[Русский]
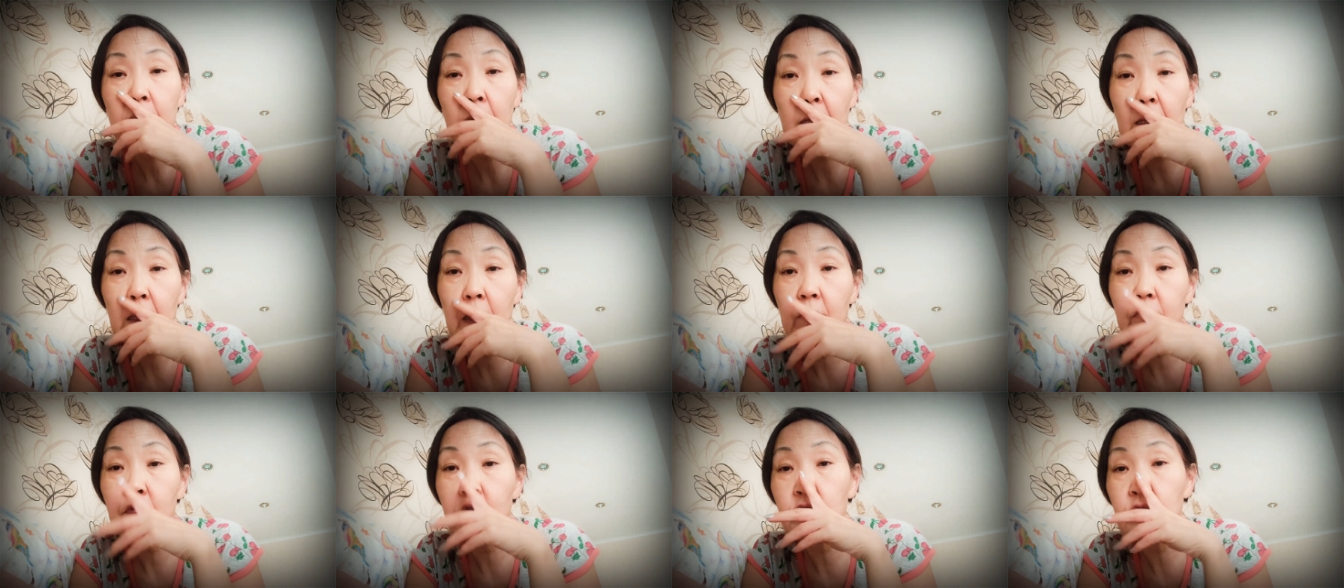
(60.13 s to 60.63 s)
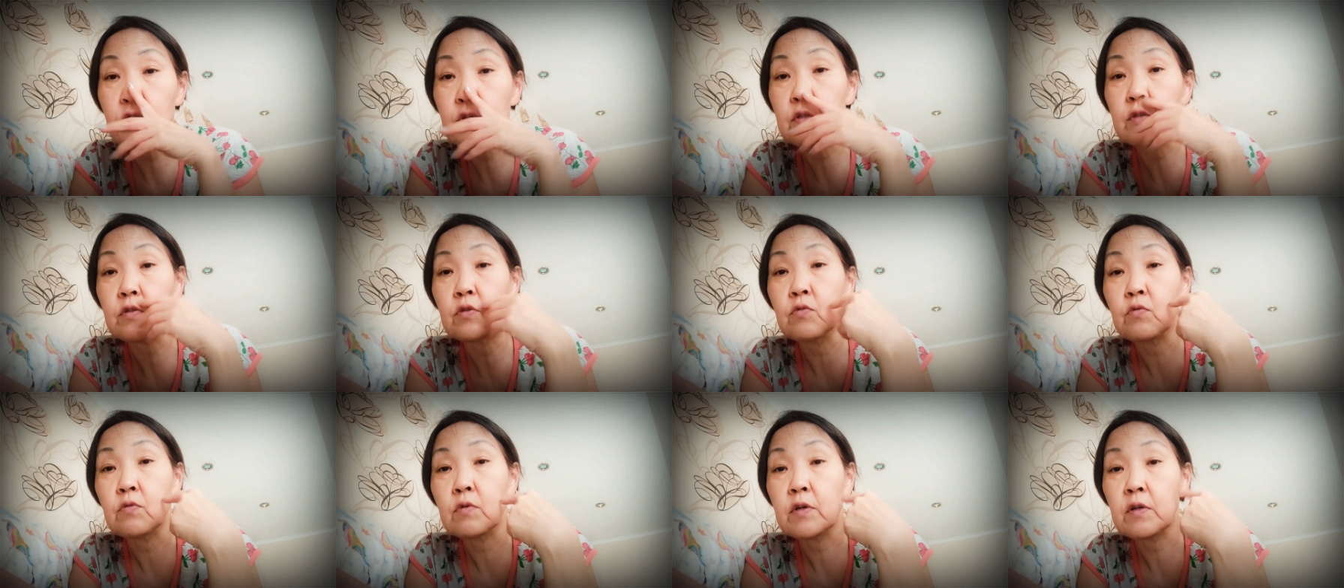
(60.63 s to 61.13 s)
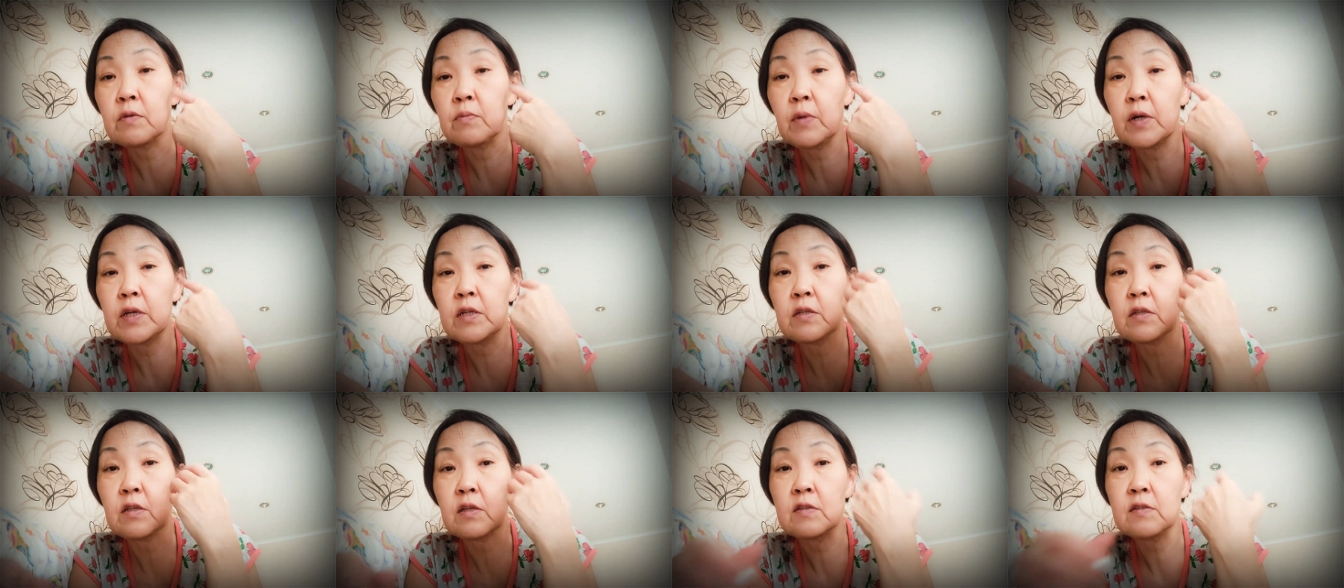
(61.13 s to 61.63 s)
и вот, ну,
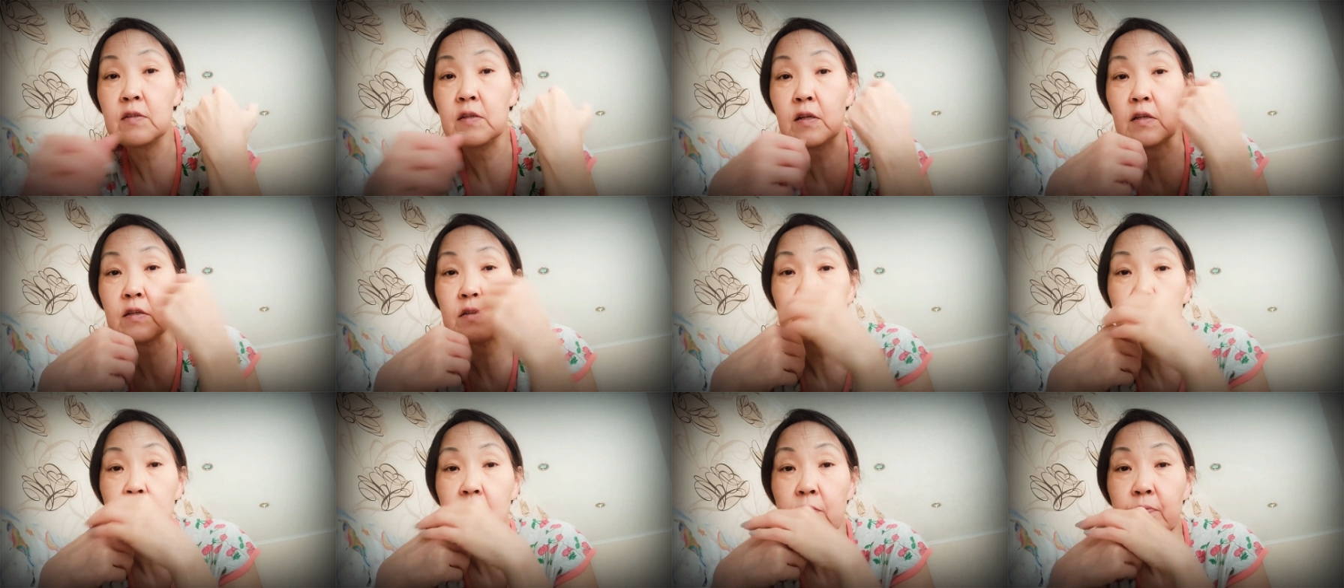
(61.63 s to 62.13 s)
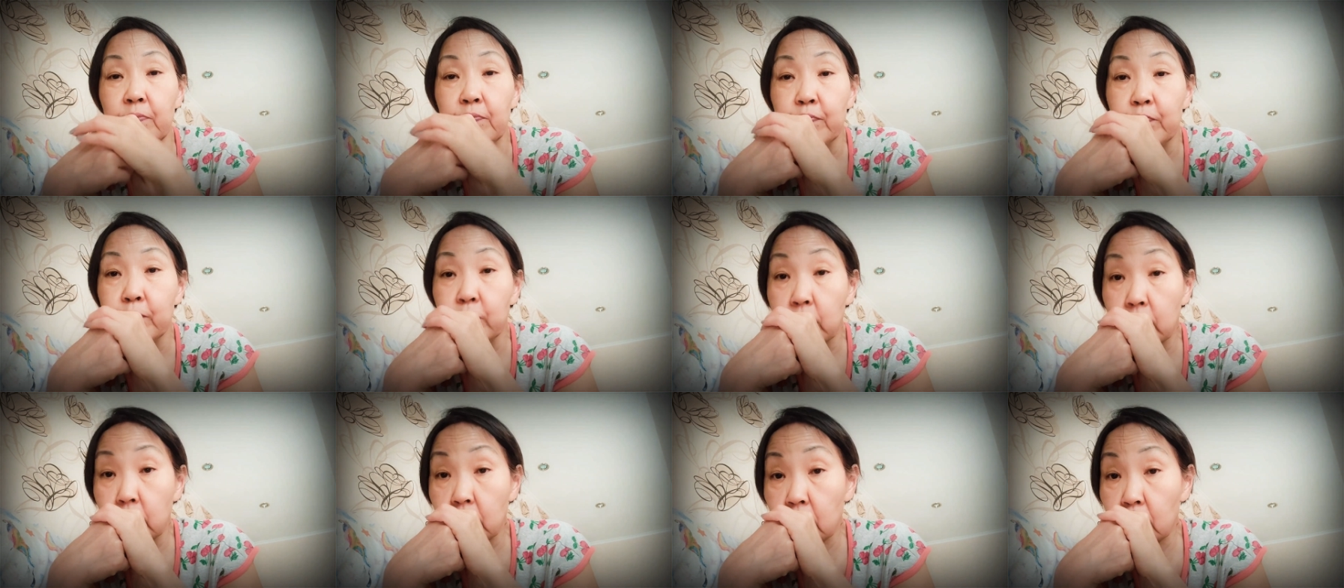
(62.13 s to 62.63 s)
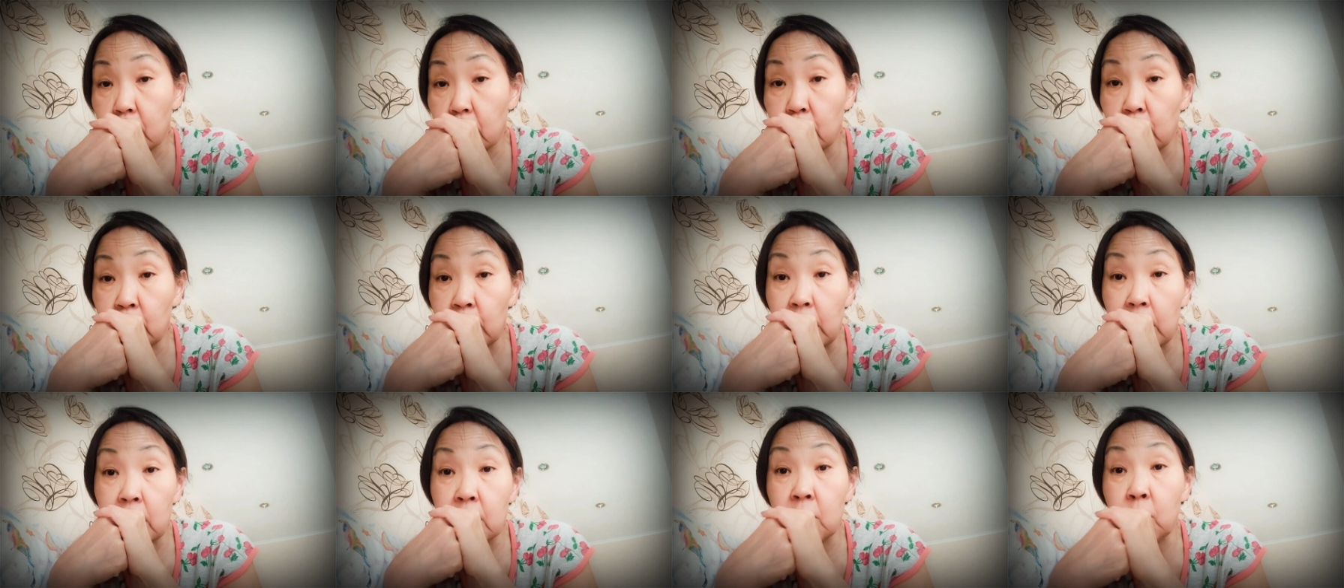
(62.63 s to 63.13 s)
гайморит остался.
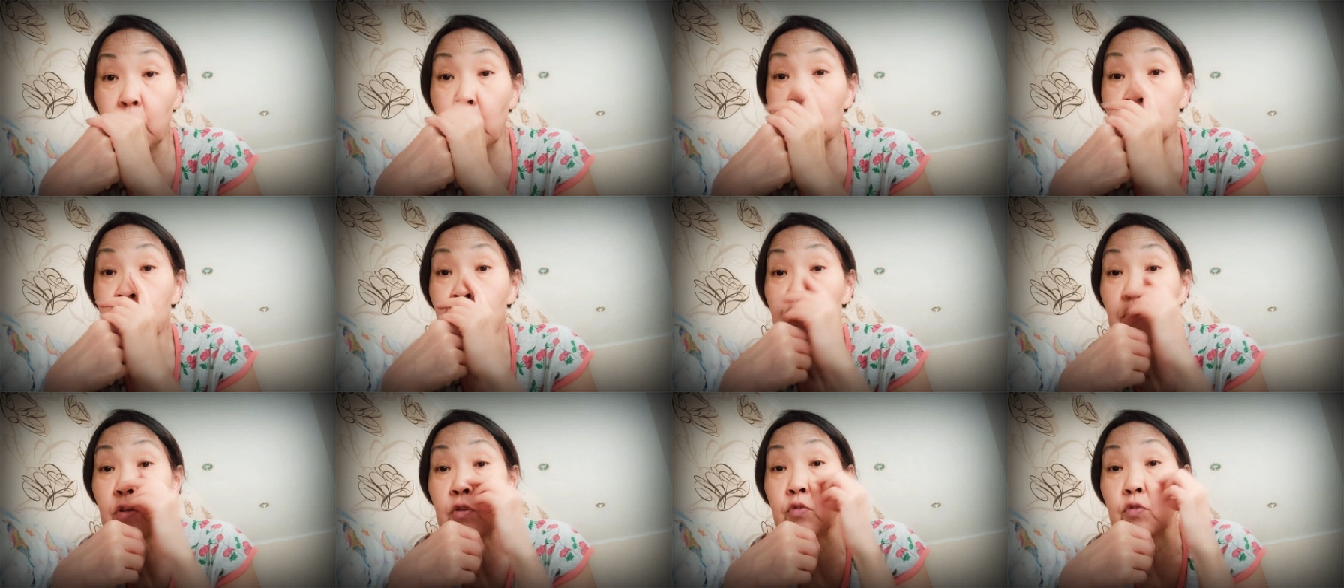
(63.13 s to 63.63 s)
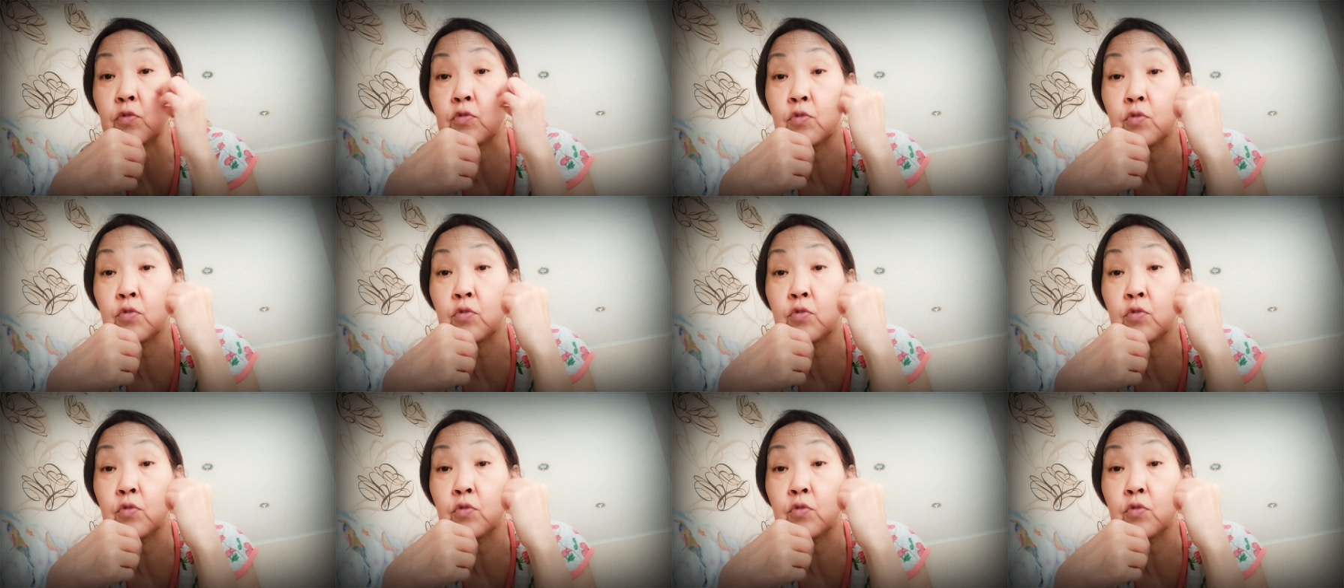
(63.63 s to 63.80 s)
Небольшой такой,